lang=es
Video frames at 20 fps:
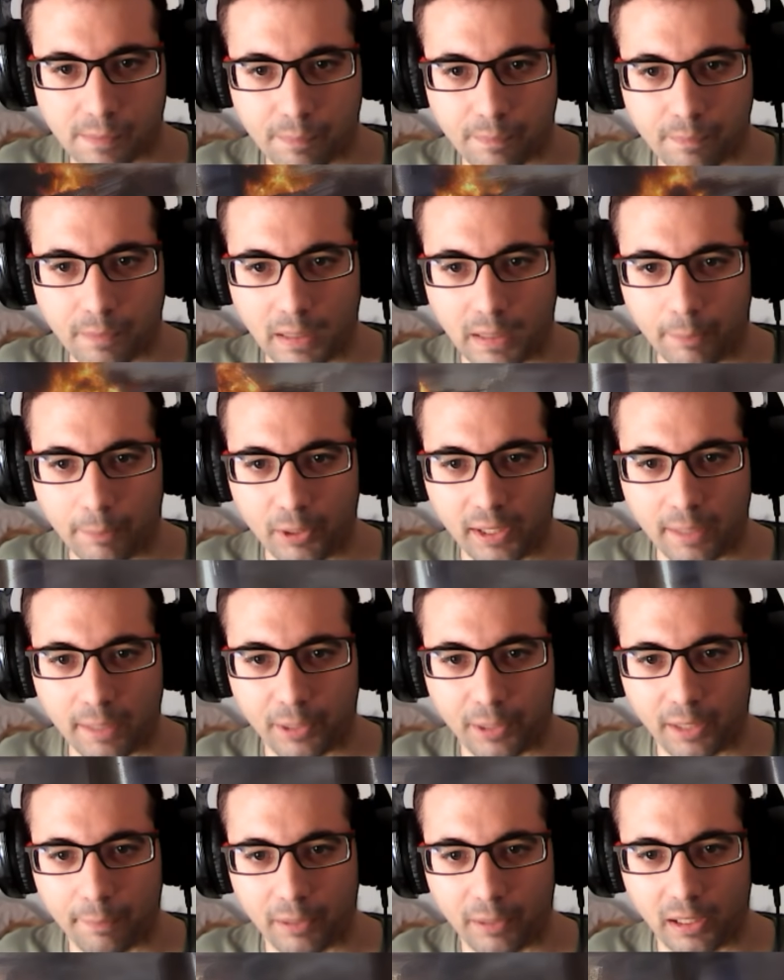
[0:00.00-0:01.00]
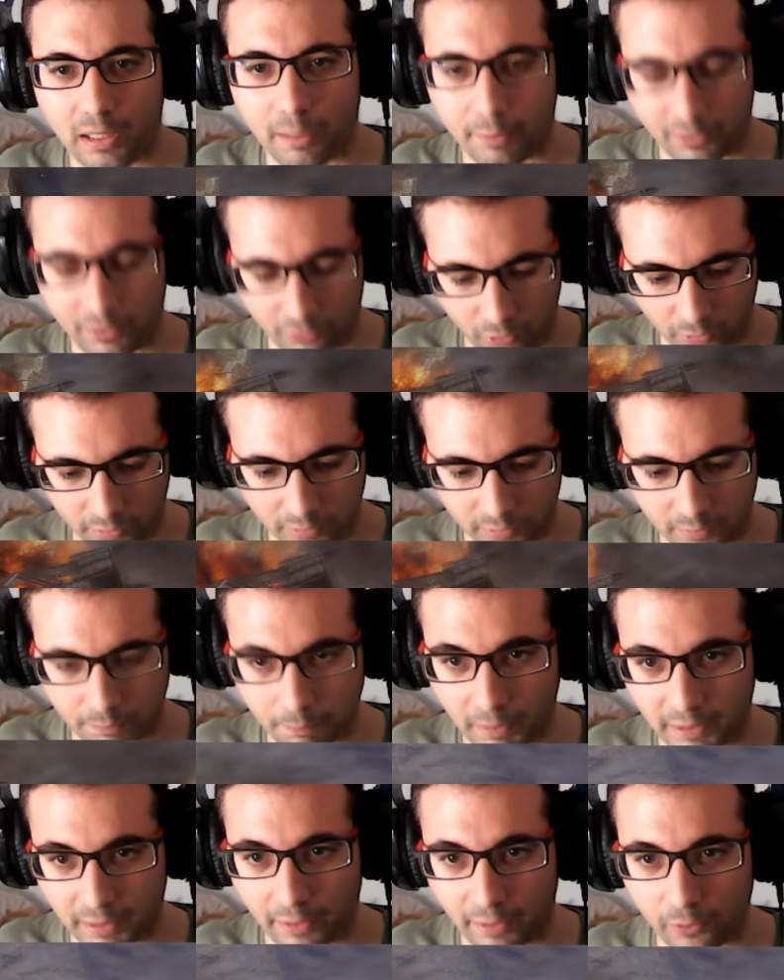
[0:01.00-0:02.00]
Para, para ahí, para ahí, para ahí le he visto.
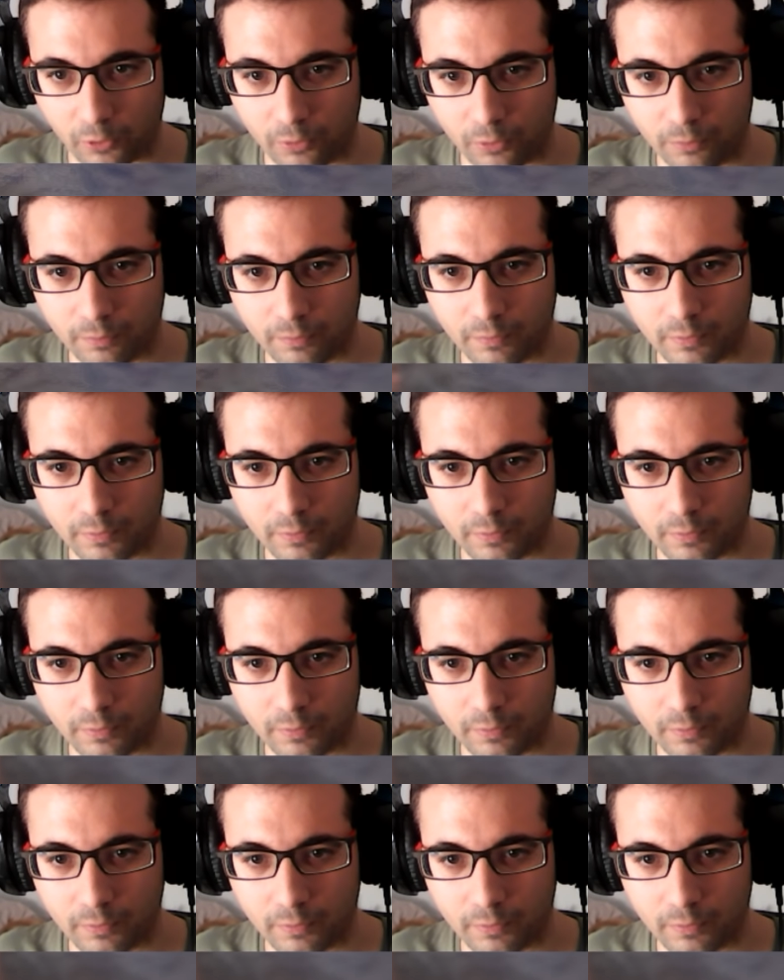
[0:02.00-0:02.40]
Marcado.